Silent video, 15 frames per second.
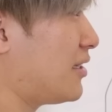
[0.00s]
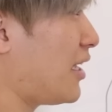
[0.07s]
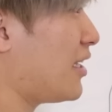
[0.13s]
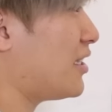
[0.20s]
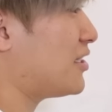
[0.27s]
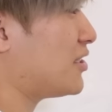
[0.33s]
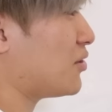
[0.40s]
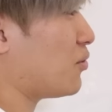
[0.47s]

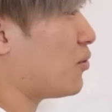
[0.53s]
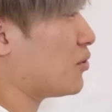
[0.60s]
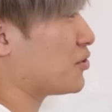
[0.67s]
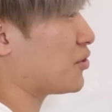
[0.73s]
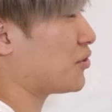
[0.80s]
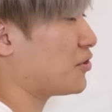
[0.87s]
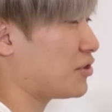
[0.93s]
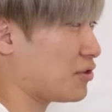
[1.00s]
対1の法
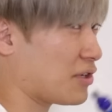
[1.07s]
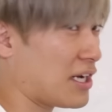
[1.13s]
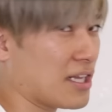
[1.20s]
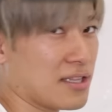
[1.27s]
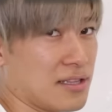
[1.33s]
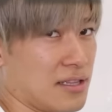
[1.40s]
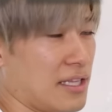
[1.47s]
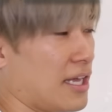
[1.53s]
則っていうのが
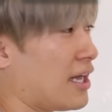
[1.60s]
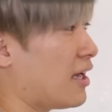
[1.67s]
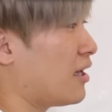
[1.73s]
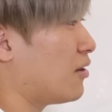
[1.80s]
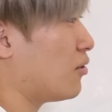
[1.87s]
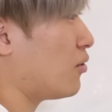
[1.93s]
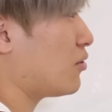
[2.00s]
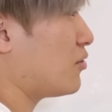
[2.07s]
あって
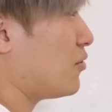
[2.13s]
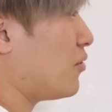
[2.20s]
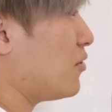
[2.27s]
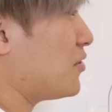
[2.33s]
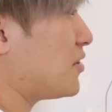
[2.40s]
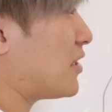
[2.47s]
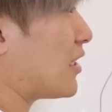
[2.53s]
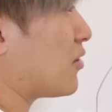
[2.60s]
6
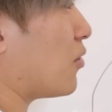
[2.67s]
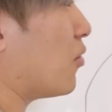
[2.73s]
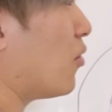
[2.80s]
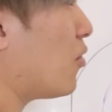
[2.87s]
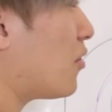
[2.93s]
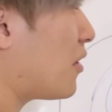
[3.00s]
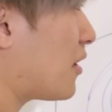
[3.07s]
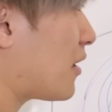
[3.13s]
オンスだと
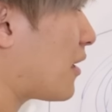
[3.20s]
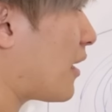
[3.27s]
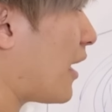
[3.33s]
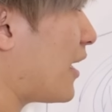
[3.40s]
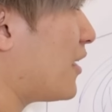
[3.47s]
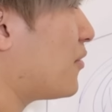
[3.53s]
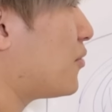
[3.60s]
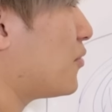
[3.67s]
6
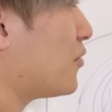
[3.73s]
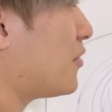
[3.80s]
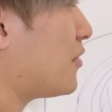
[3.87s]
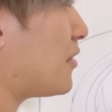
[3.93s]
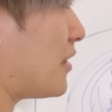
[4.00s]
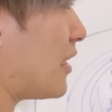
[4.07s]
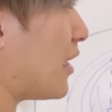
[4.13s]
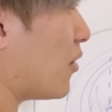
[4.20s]
回振っ
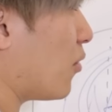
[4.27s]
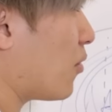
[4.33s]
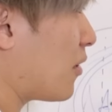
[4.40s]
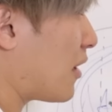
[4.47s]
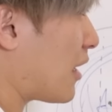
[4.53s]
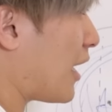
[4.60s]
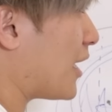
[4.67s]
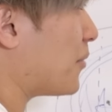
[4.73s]
て6
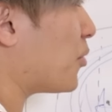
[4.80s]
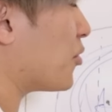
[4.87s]
回